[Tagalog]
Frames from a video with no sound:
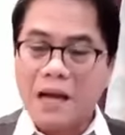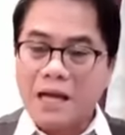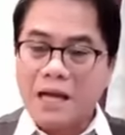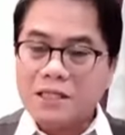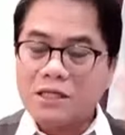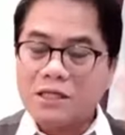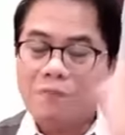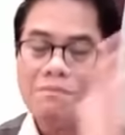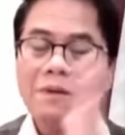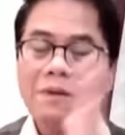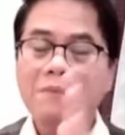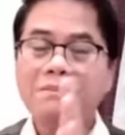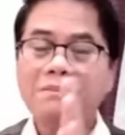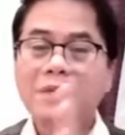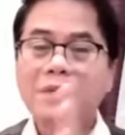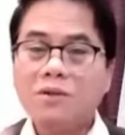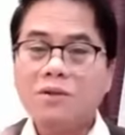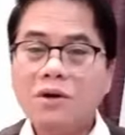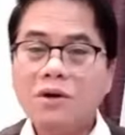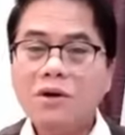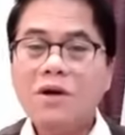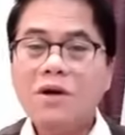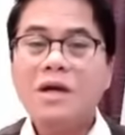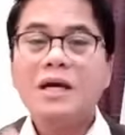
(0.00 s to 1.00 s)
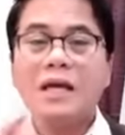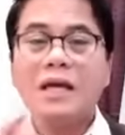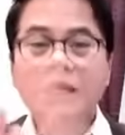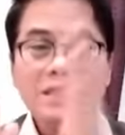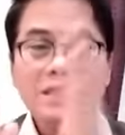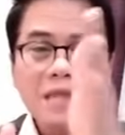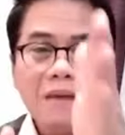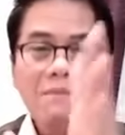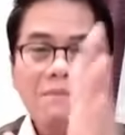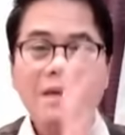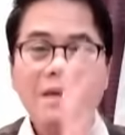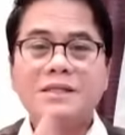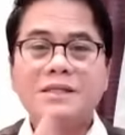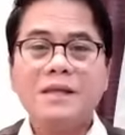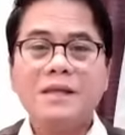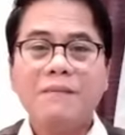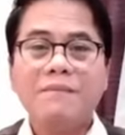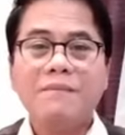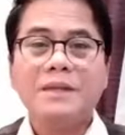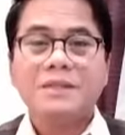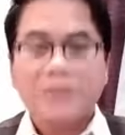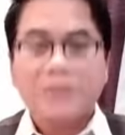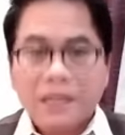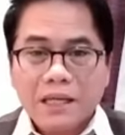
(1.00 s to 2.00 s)
At sa pangpito, kasama ang
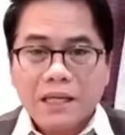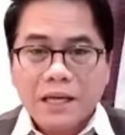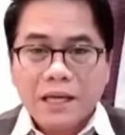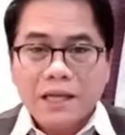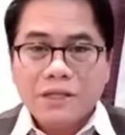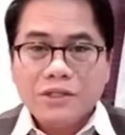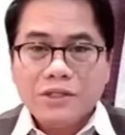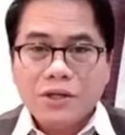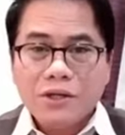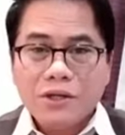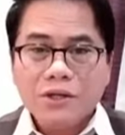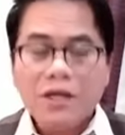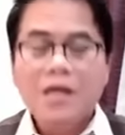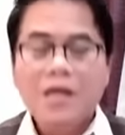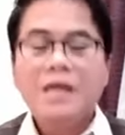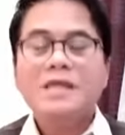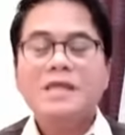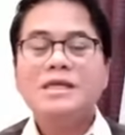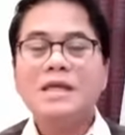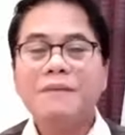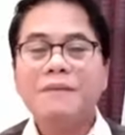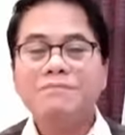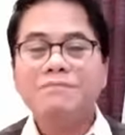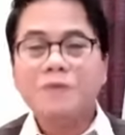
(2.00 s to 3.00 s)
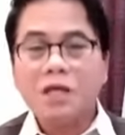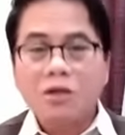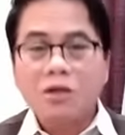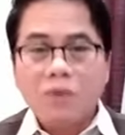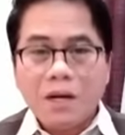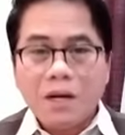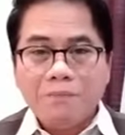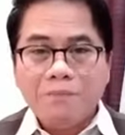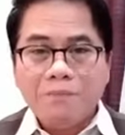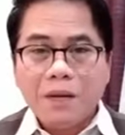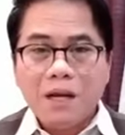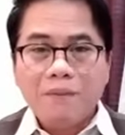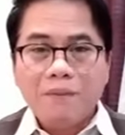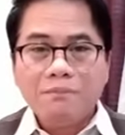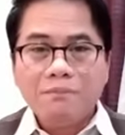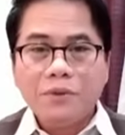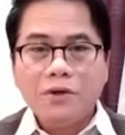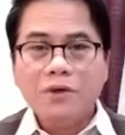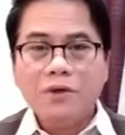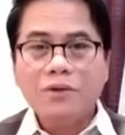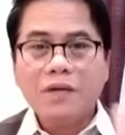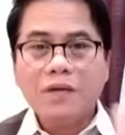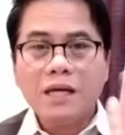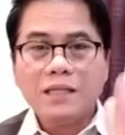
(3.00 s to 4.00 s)
sabat sa creation. Chapter 1 pa lang po
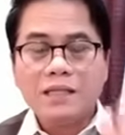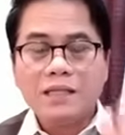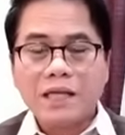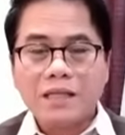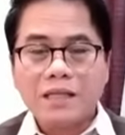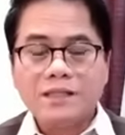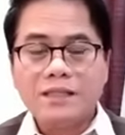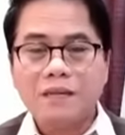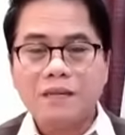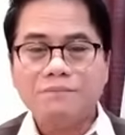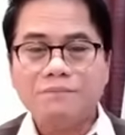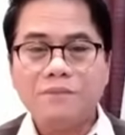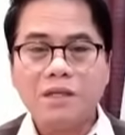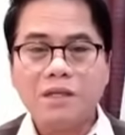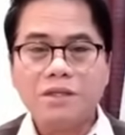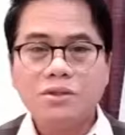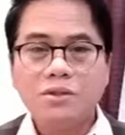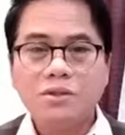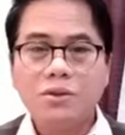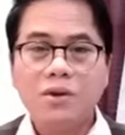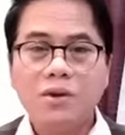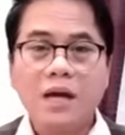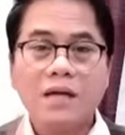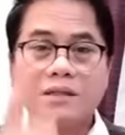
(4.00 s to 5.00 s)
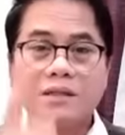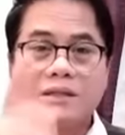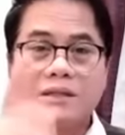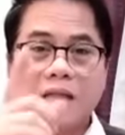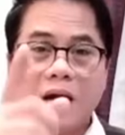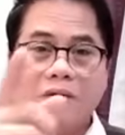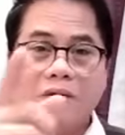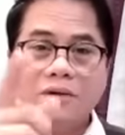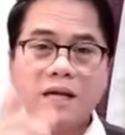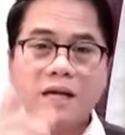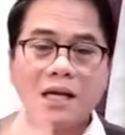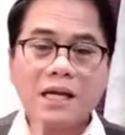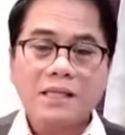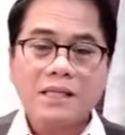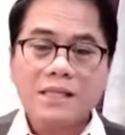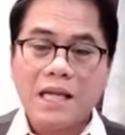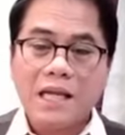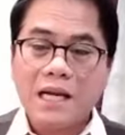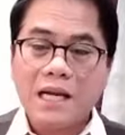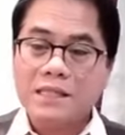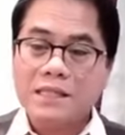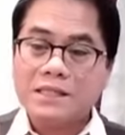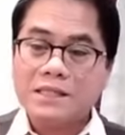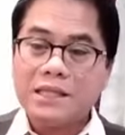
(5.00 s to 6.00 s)
yun, at saka chapter 2. Ang tao
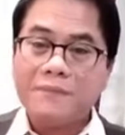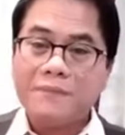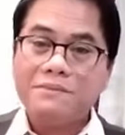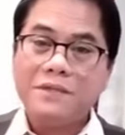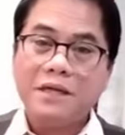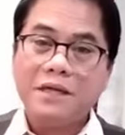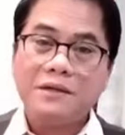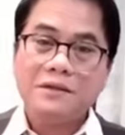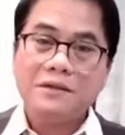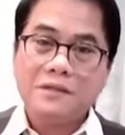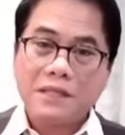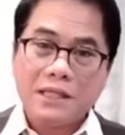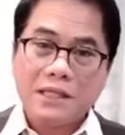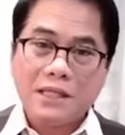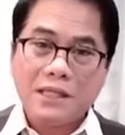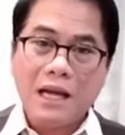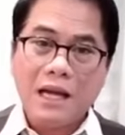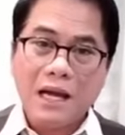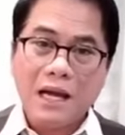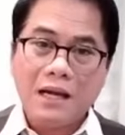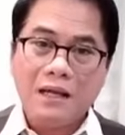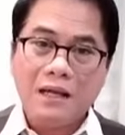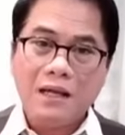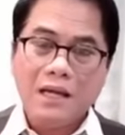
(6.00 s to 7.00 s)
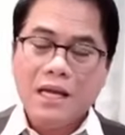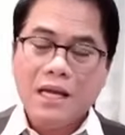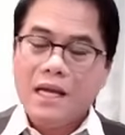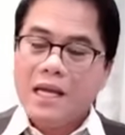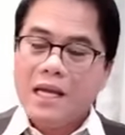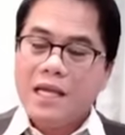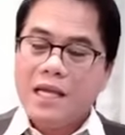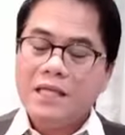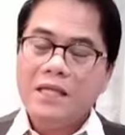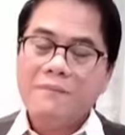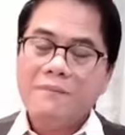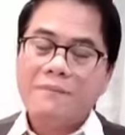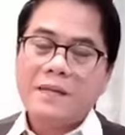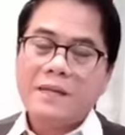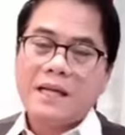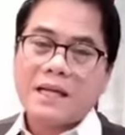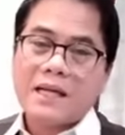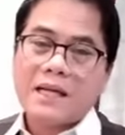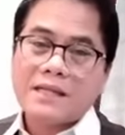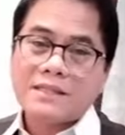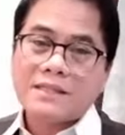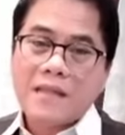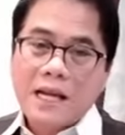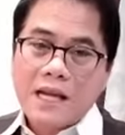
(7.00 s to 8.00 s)
nagkasala, chapter 3 na lang. Hindi pa
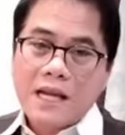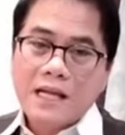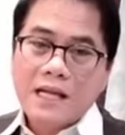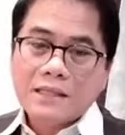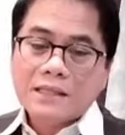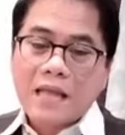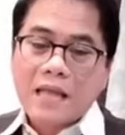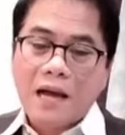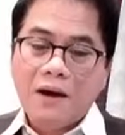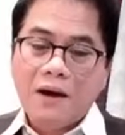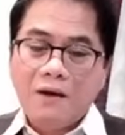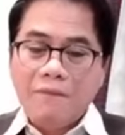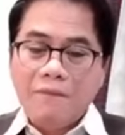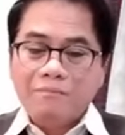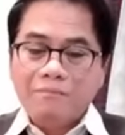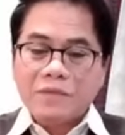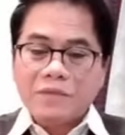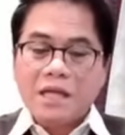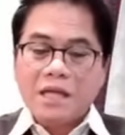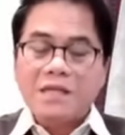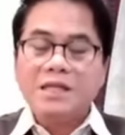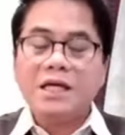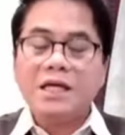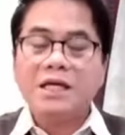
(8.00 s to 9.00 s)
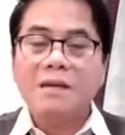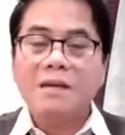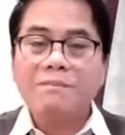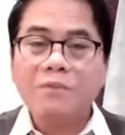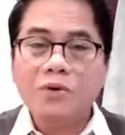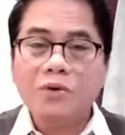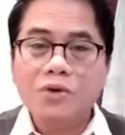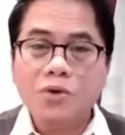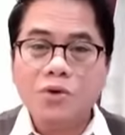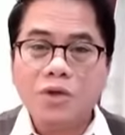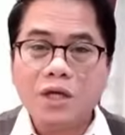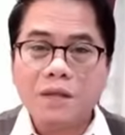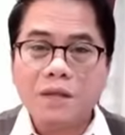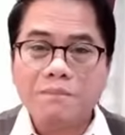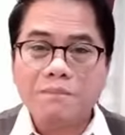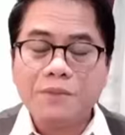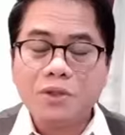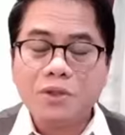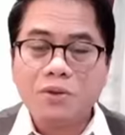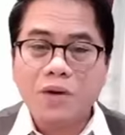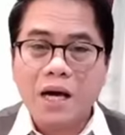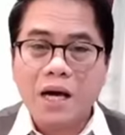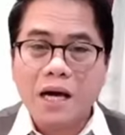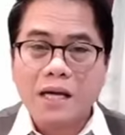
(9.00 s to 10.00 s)
nagkasala ang tao, nandyan na po yung
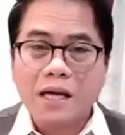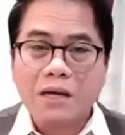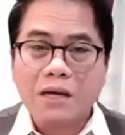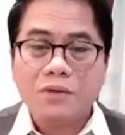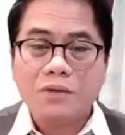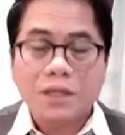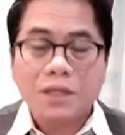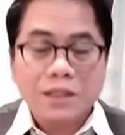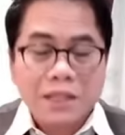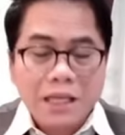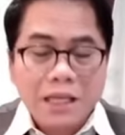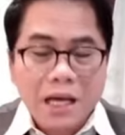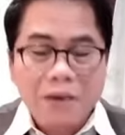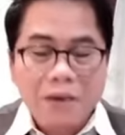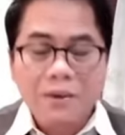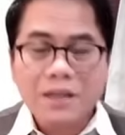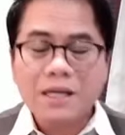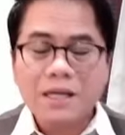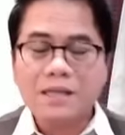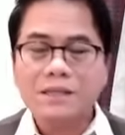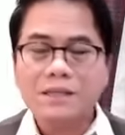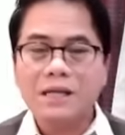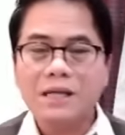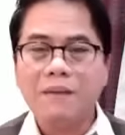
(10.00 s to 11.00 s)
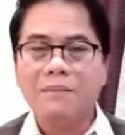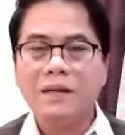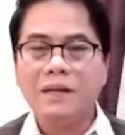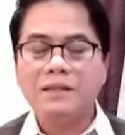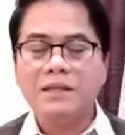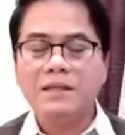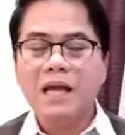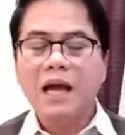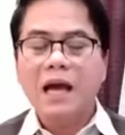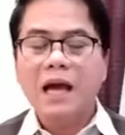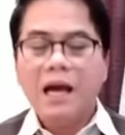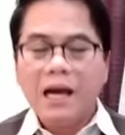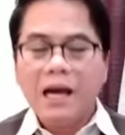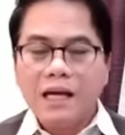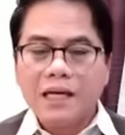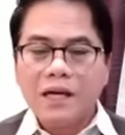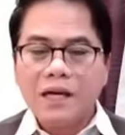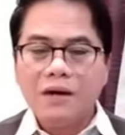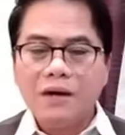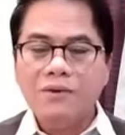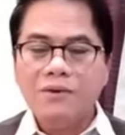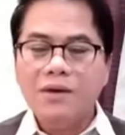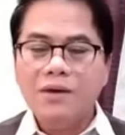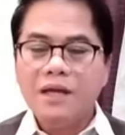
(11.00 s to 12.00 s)
ikapitong araw na tinawag na sabat,
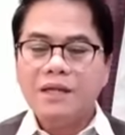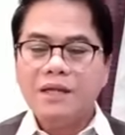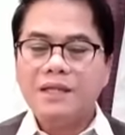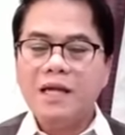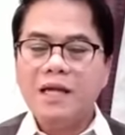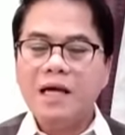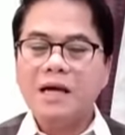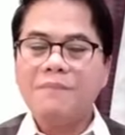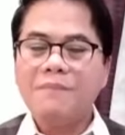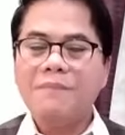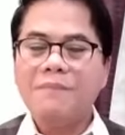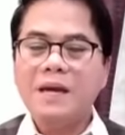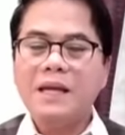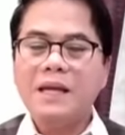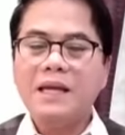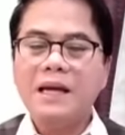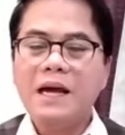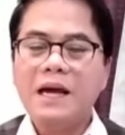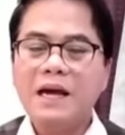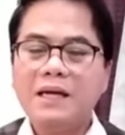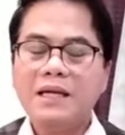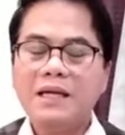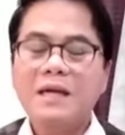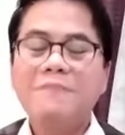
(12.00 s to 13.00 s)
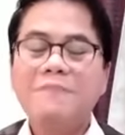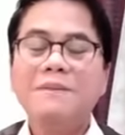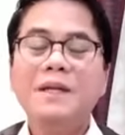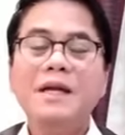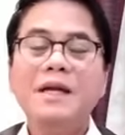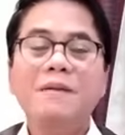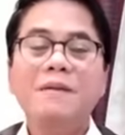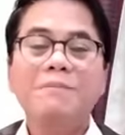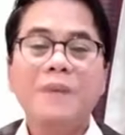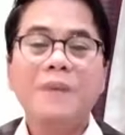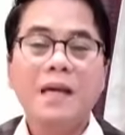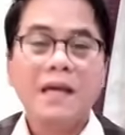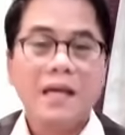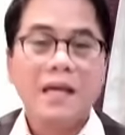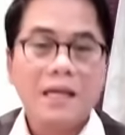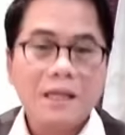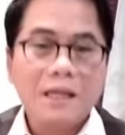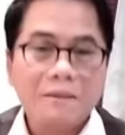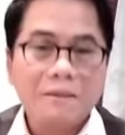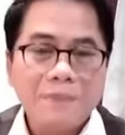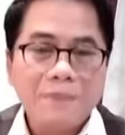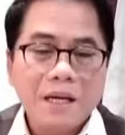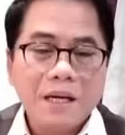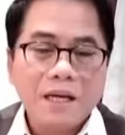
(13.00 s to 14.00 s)
araw na kapahinga ang ipinagpahinga
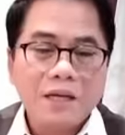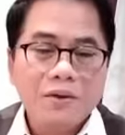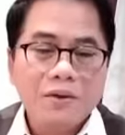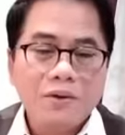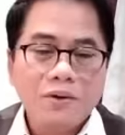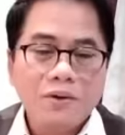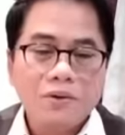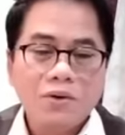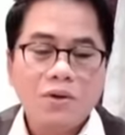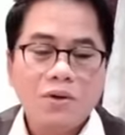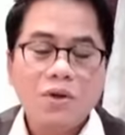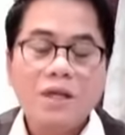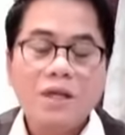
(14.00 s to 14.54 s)
ng Panginoon o